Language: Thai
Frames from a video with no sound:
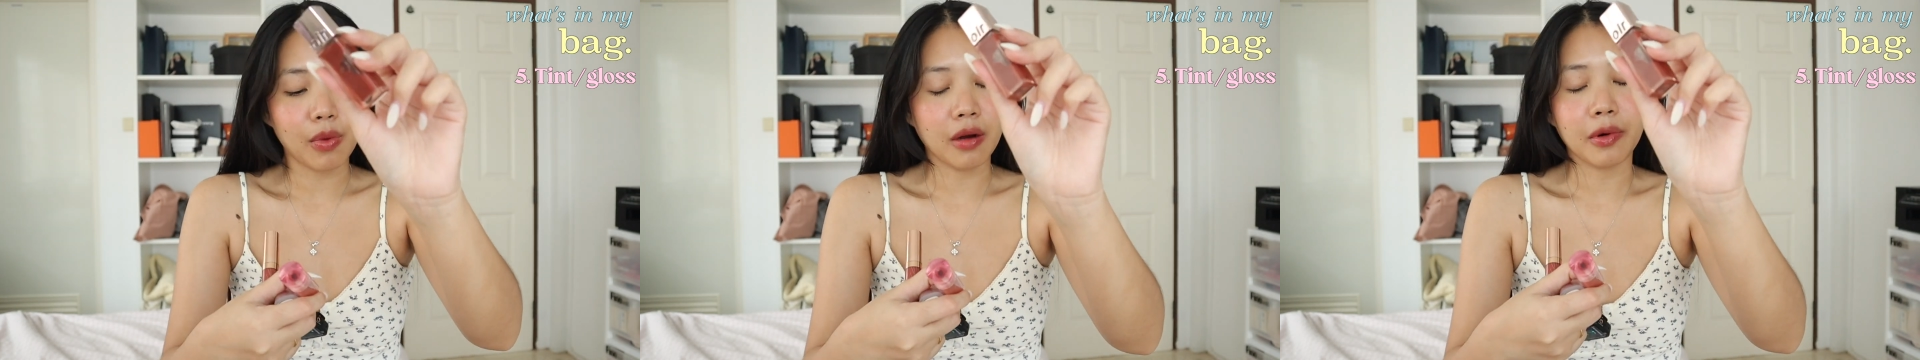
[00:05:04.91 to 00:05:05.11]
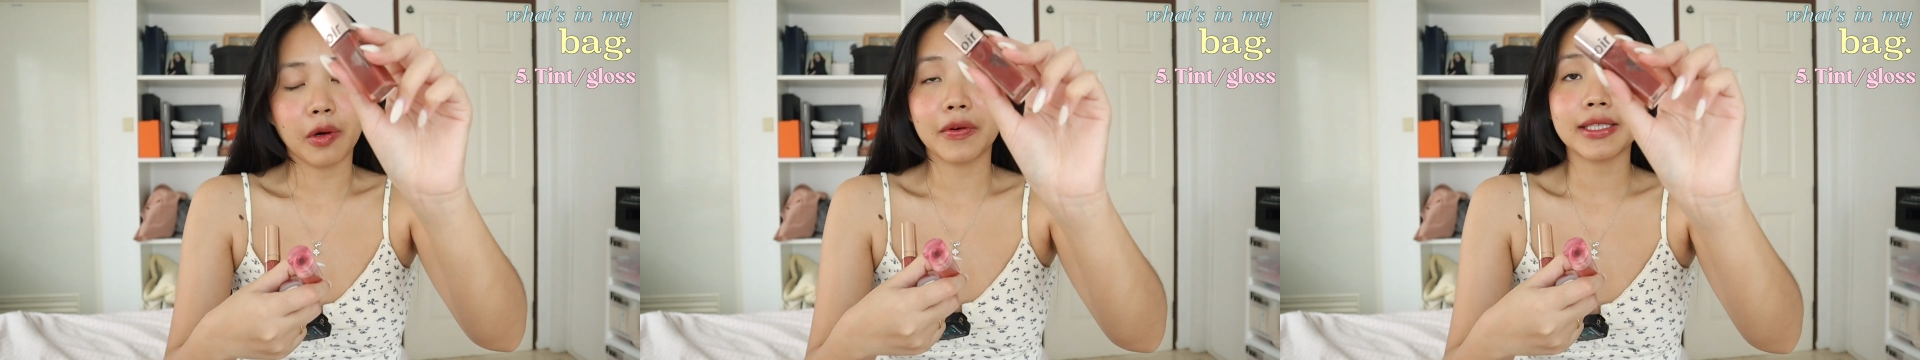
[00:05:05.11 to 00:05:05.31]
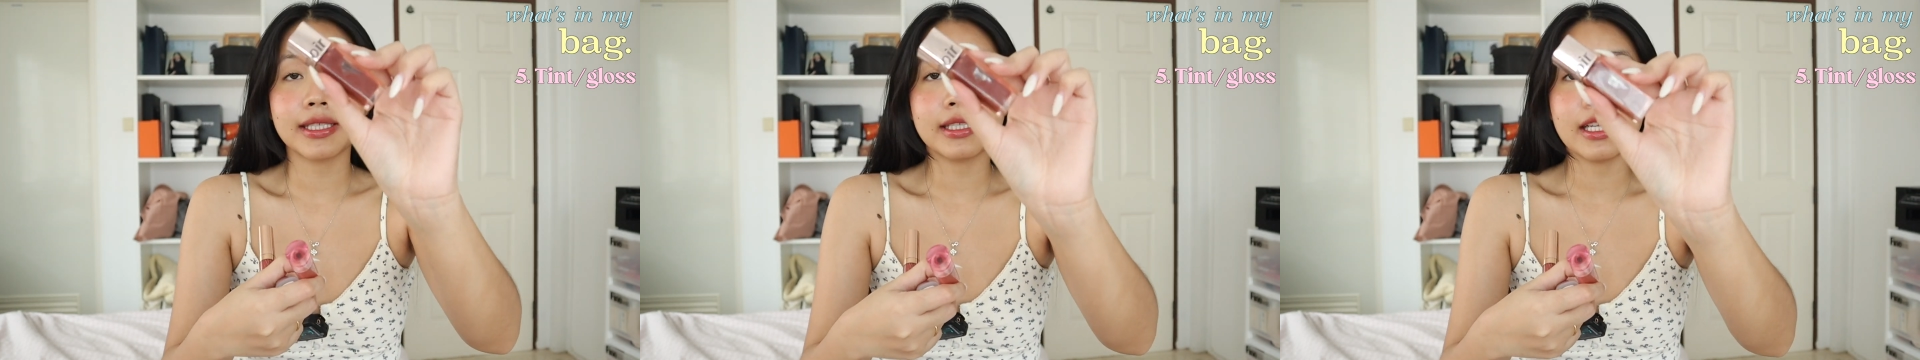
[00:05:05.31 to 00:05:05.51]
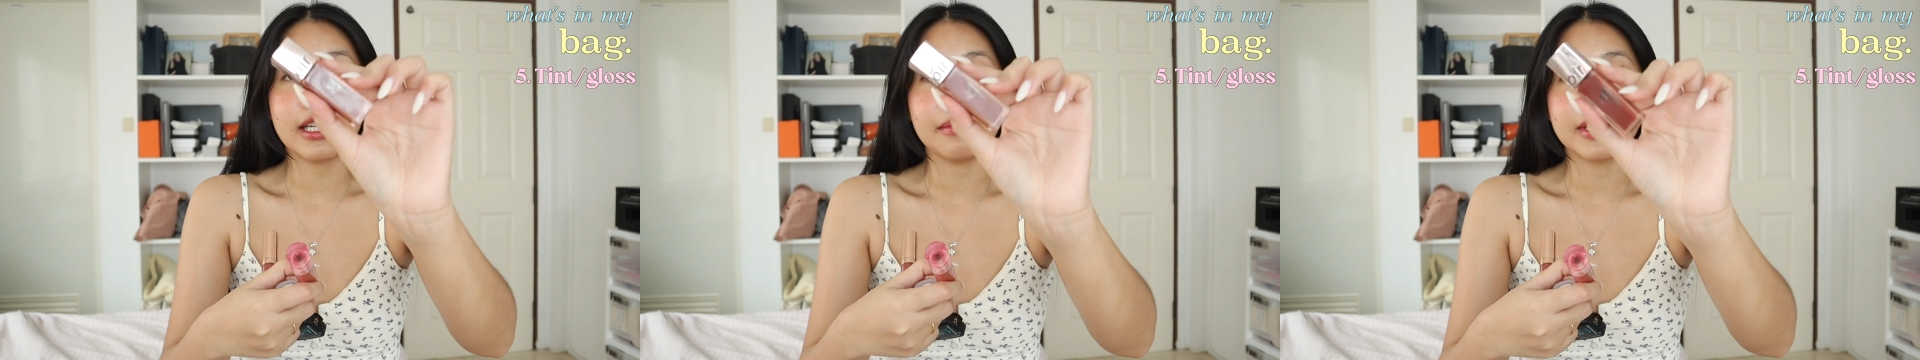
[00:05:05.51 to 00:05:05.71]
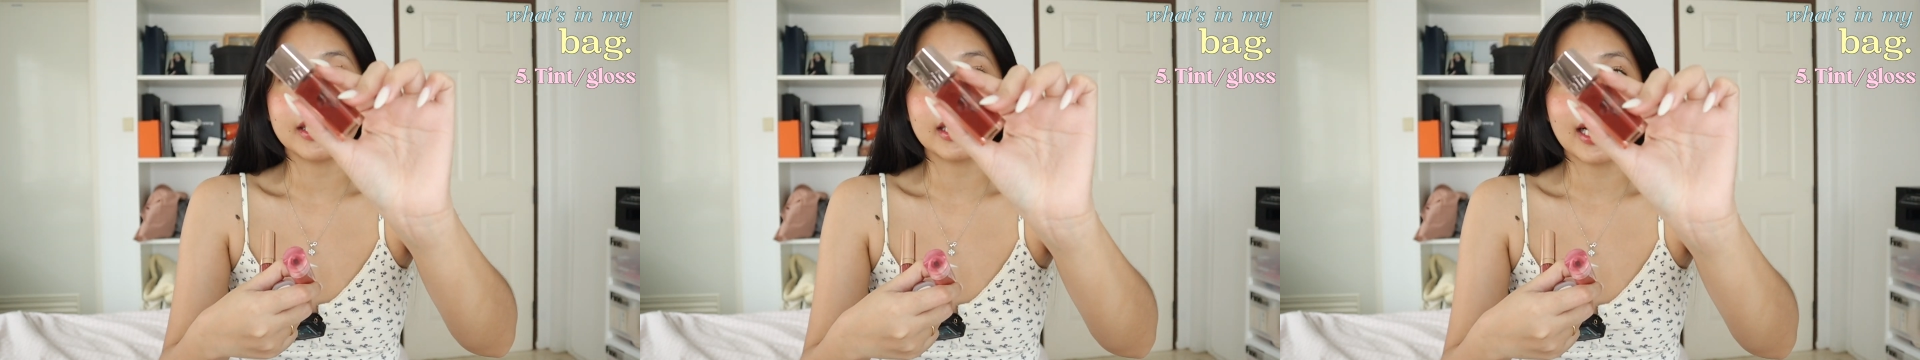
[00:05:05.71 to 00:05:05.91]
บ่อยเพราะว่าสี
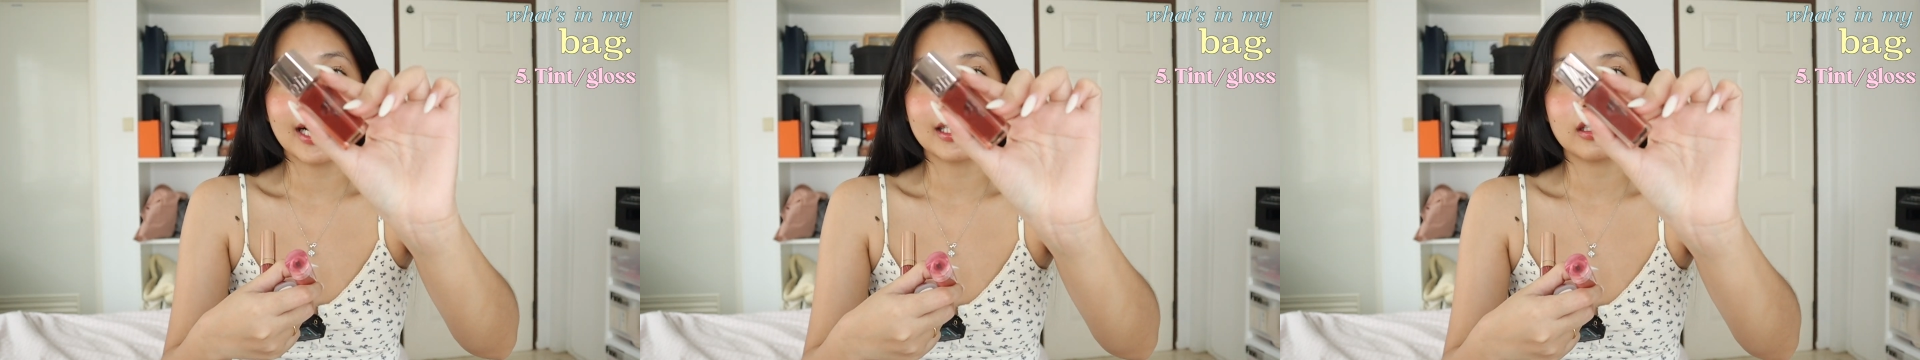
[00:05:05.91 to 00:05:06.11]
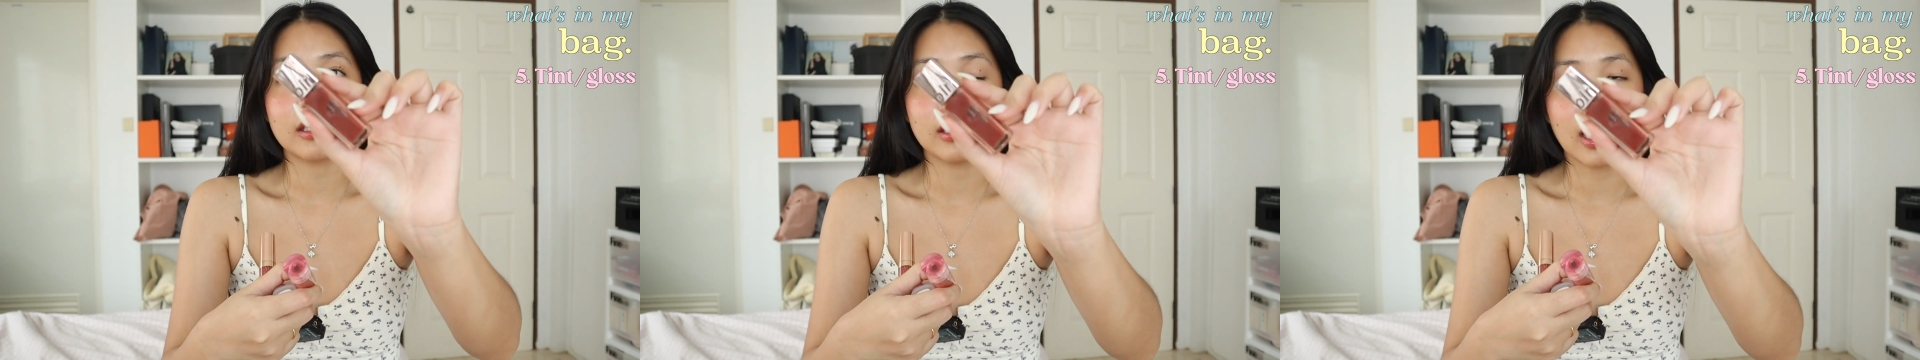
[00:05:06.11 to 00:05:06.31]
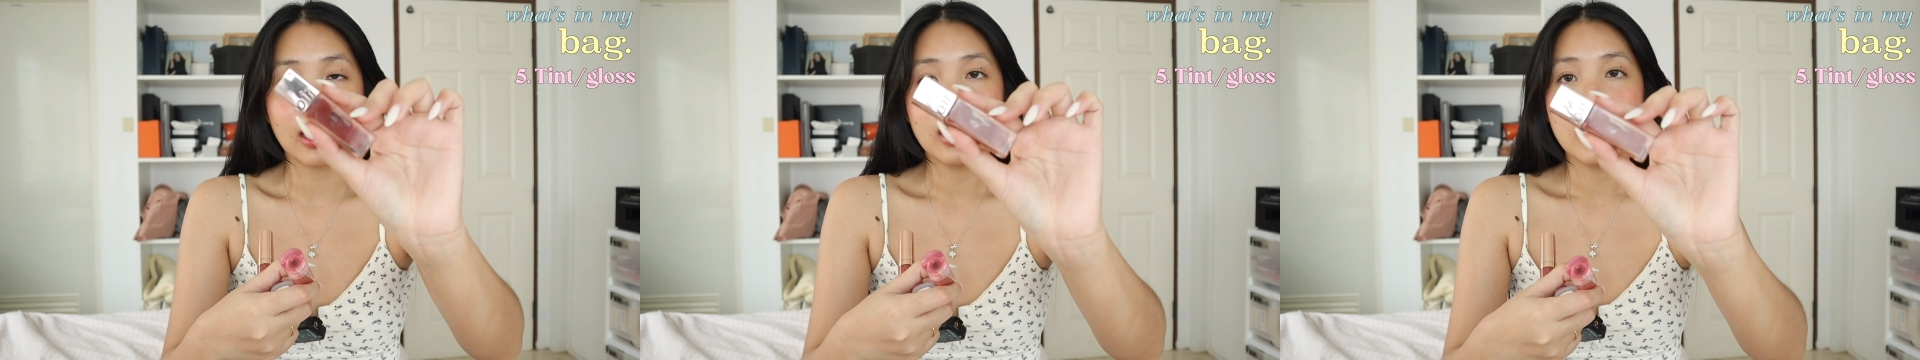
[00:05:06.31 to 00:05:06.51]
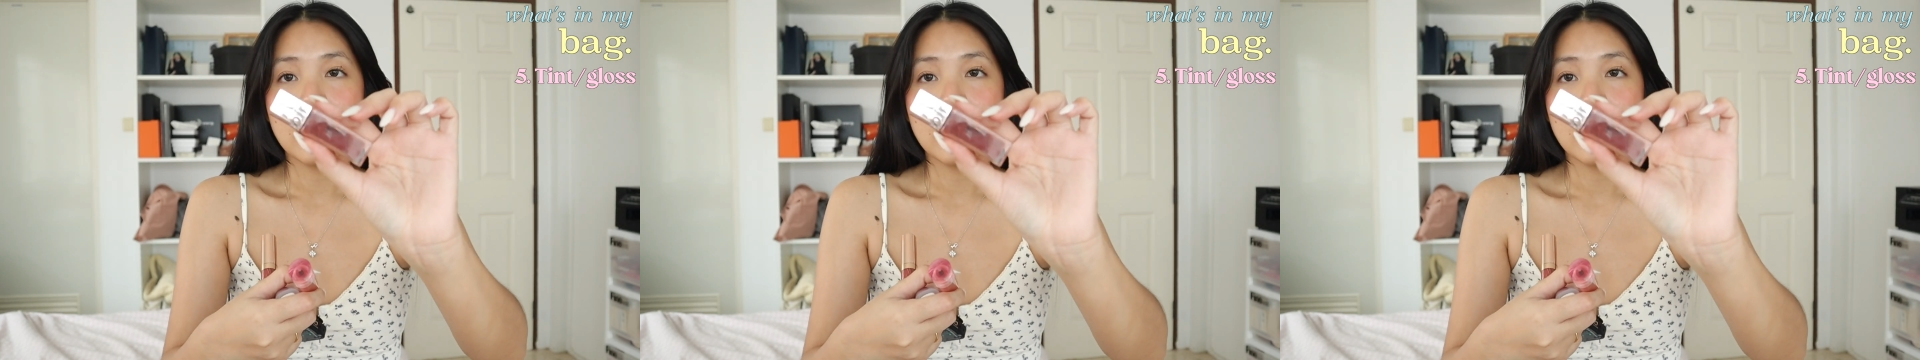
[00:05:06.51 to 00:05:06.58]
มันชัดนะ